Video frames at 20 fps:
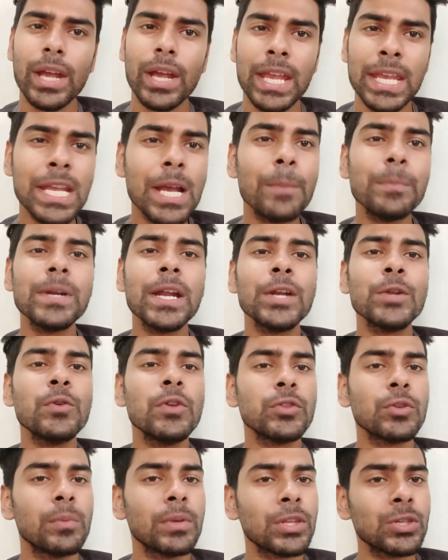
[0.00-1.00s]
এই আপডেটগুলি
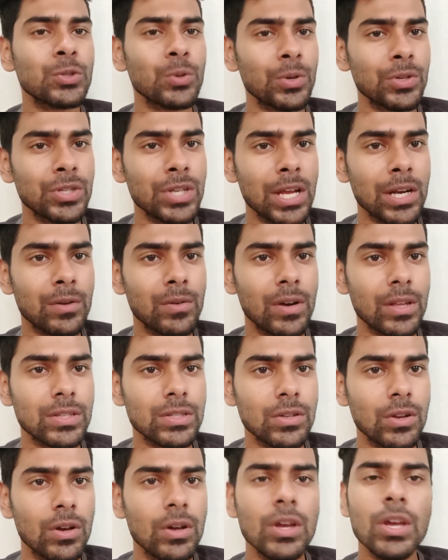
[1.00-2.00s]
তোমাদের সঙ্গে শেয়ার করা ছিল